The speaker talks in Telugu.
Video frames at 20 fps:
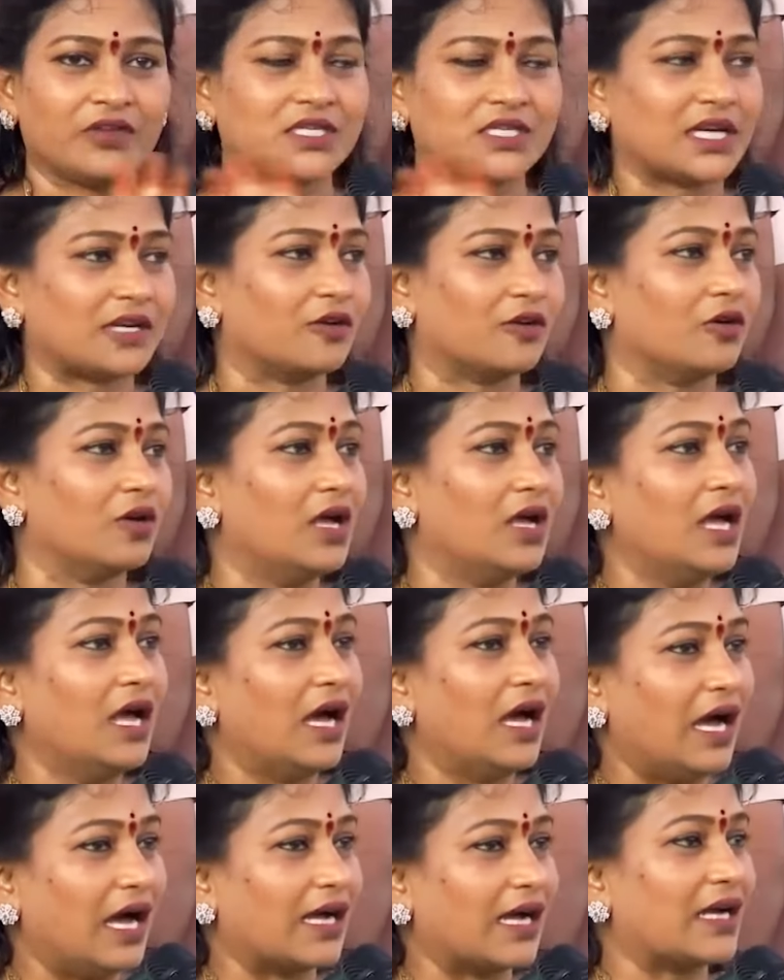జరగవు
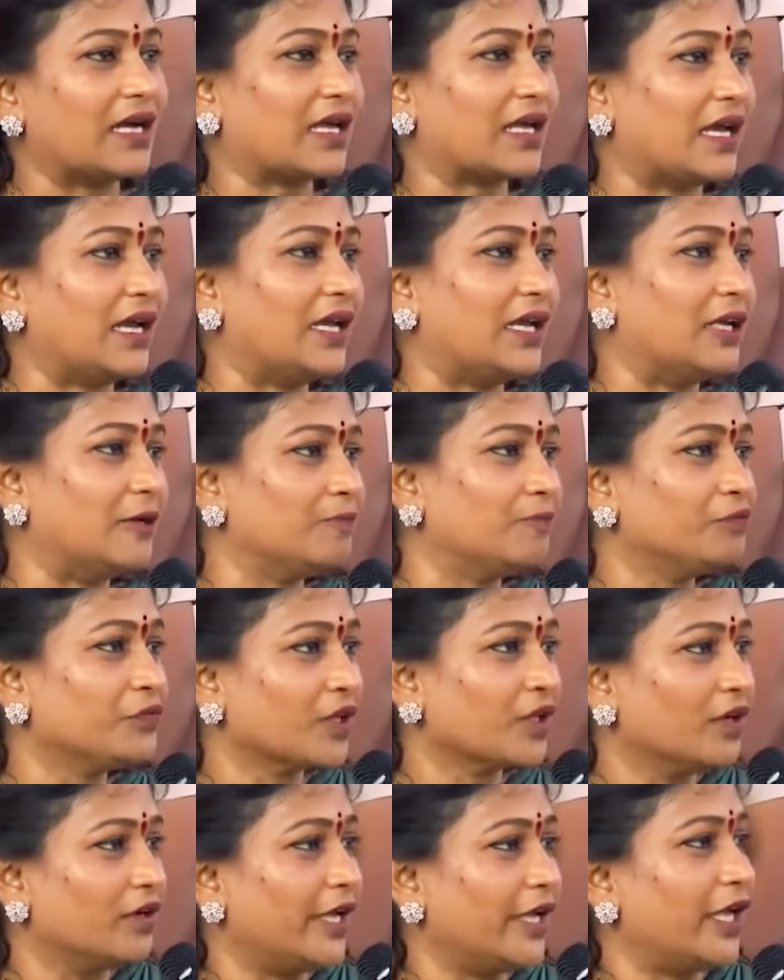అక్కడికి వెళ్ళి
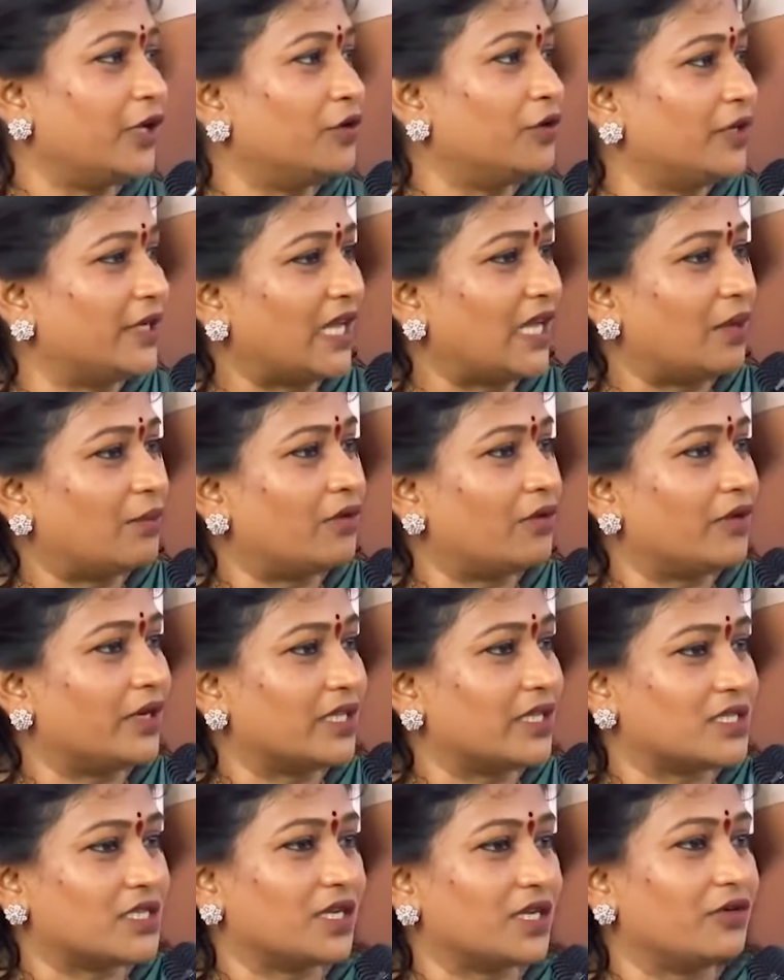నేనుంటే అమ్మఒడి
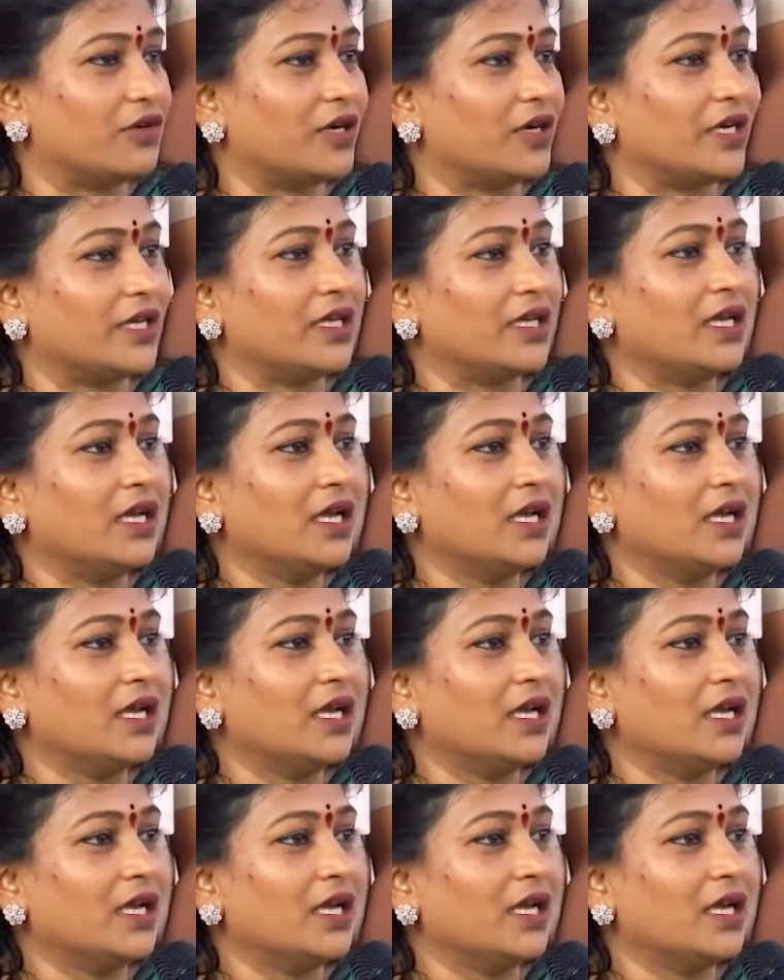ఇచ్చేవాడిని